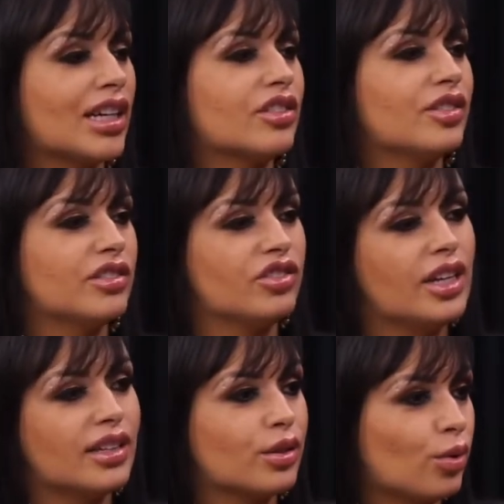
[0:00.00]
ao cachê
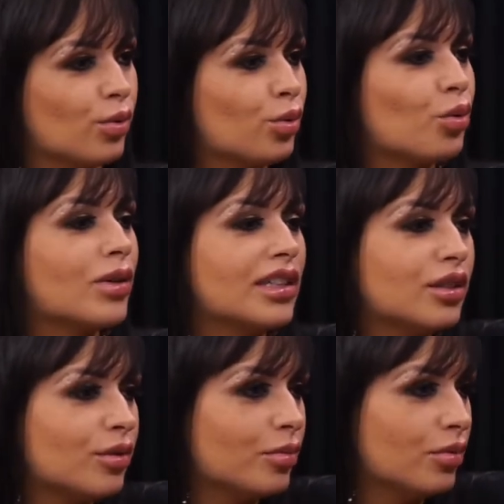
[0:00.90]
de ator o
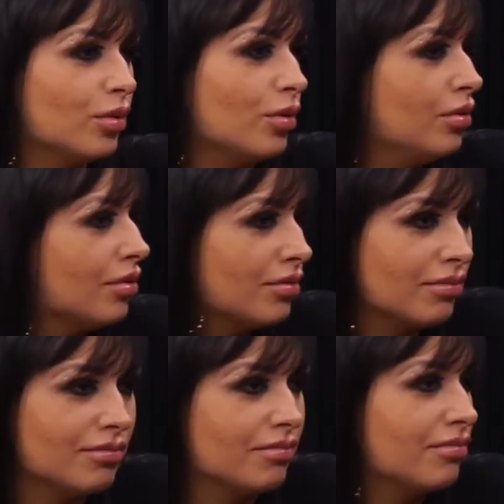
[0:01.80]
quanto mudou.
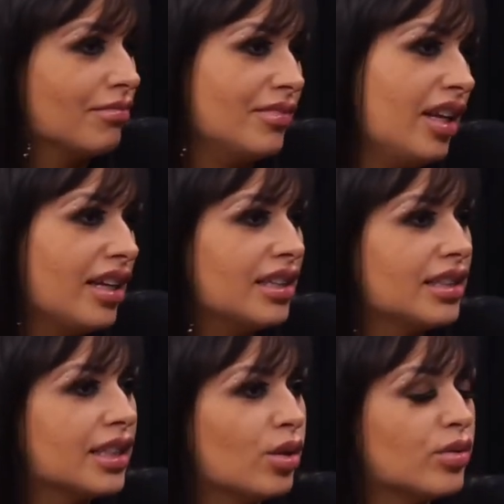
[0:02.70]
Né? É,
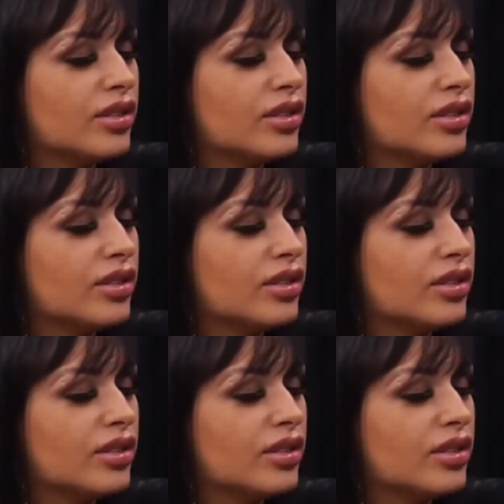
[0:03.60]
sempre então,